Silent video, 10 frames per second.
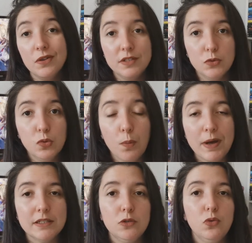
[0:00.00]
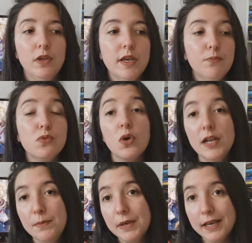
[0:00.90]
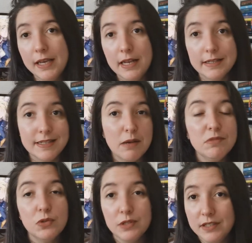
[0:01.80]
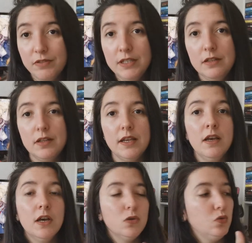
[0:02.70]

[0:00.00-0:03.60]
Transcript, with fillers: euh, des dons particuliers pour libérer les âmes de divinité.